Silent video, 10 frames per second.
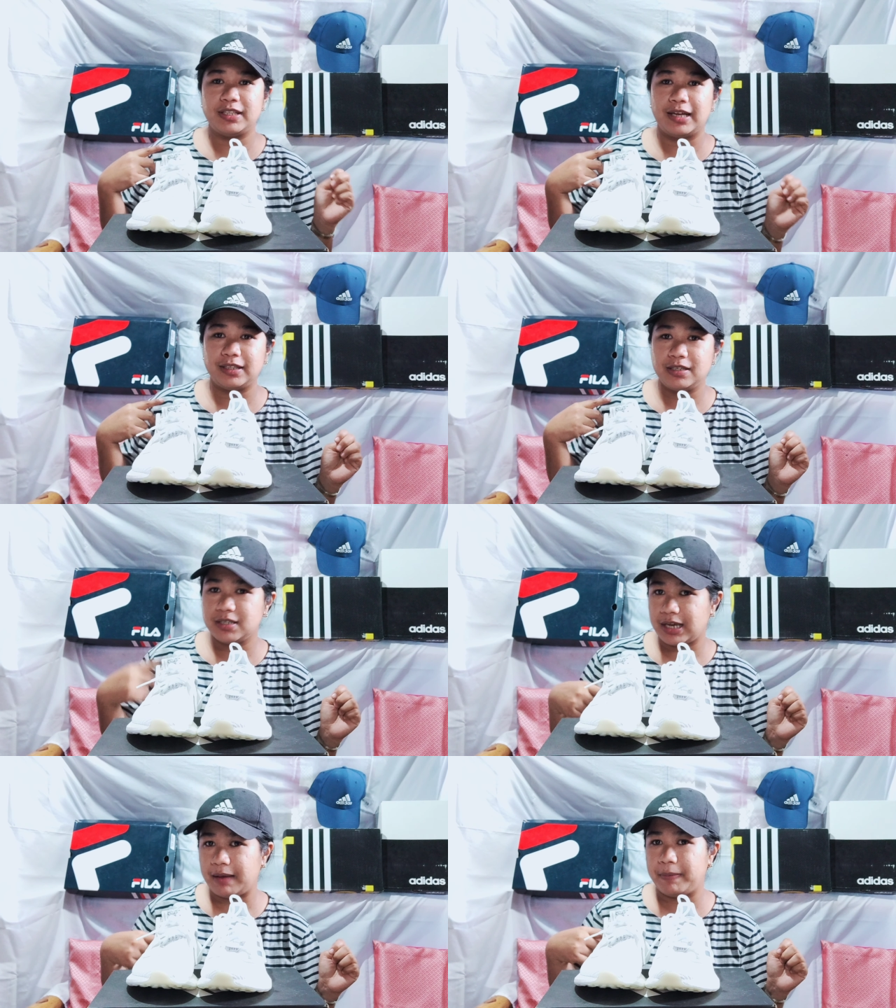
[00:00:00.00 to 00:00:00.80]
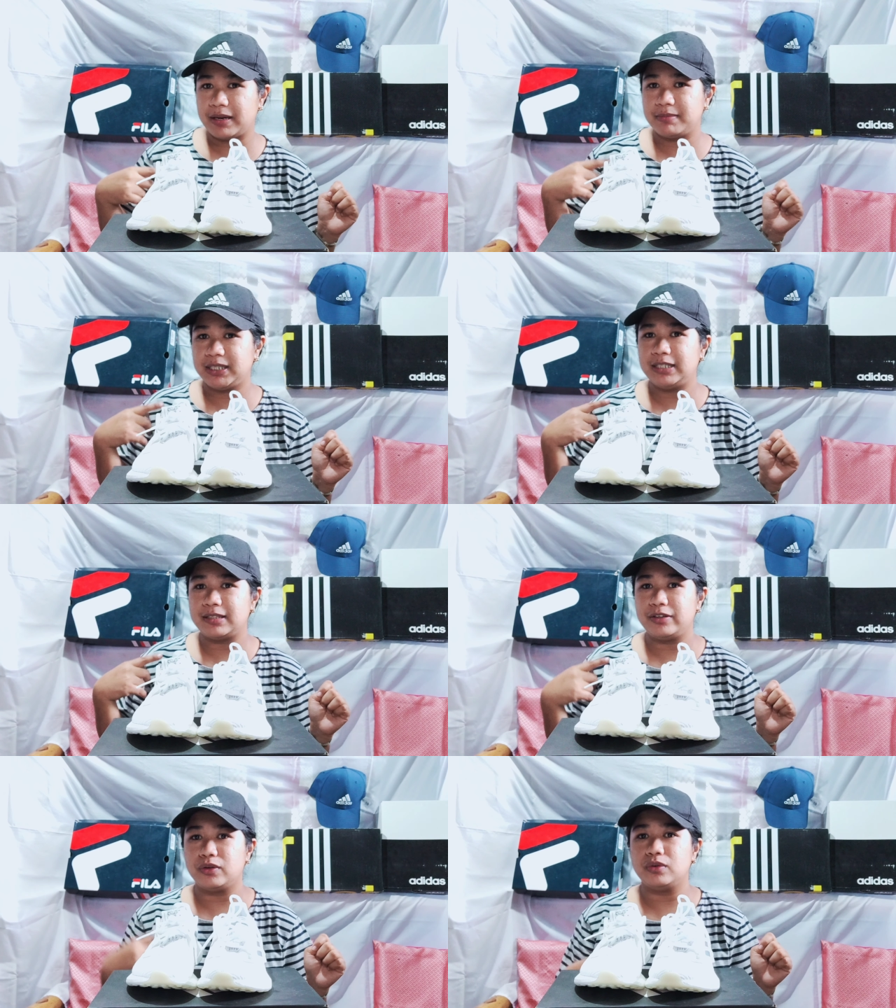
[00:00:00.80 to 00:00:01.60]
natin siya para
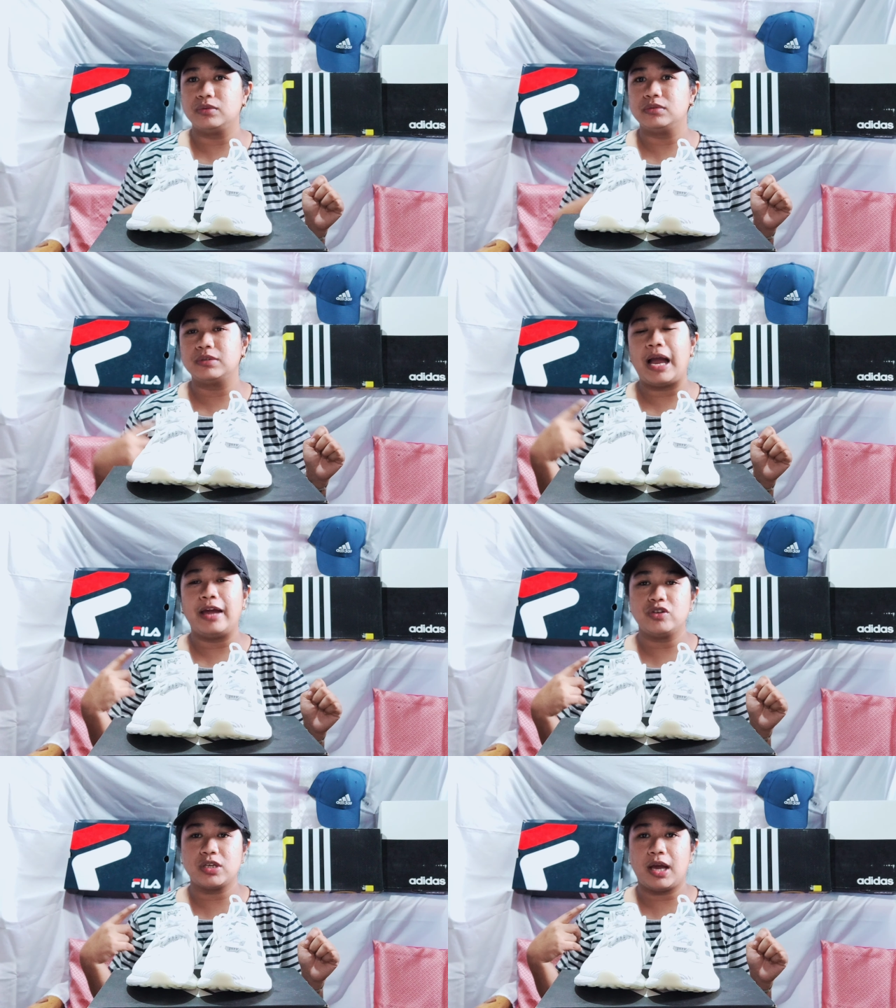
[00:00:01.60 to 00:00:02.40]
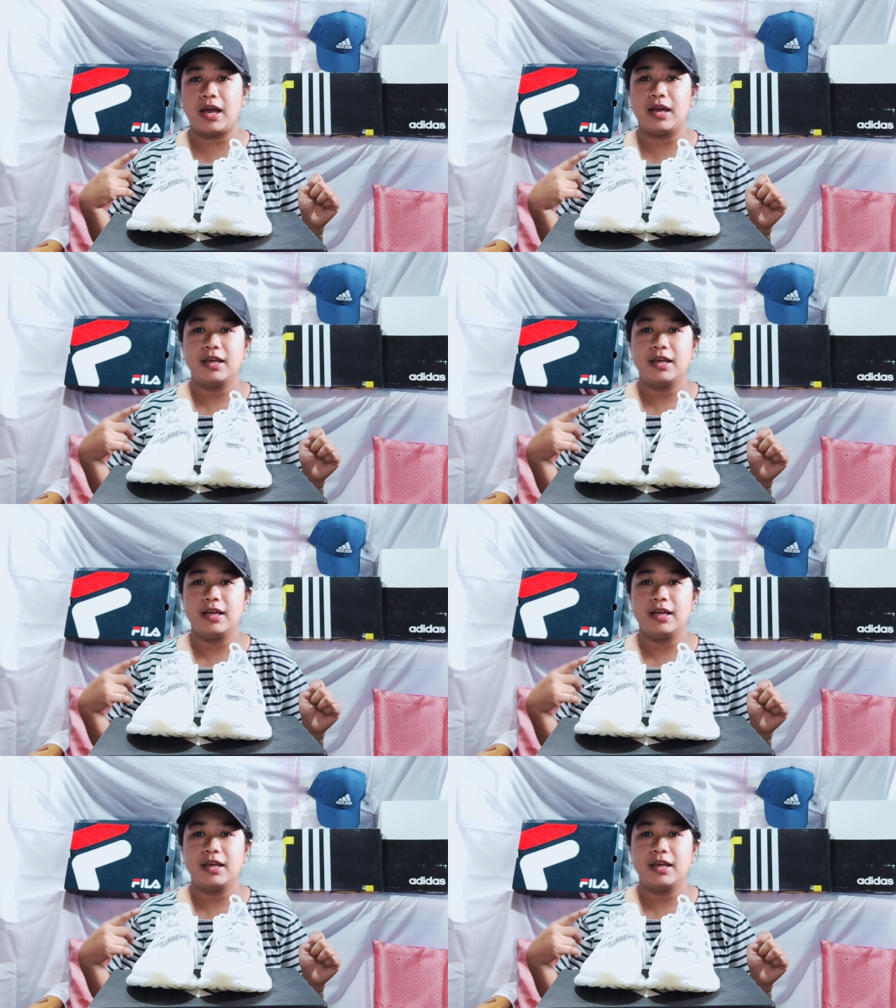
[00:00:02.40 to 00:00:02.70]
makita nyo kung gaano siya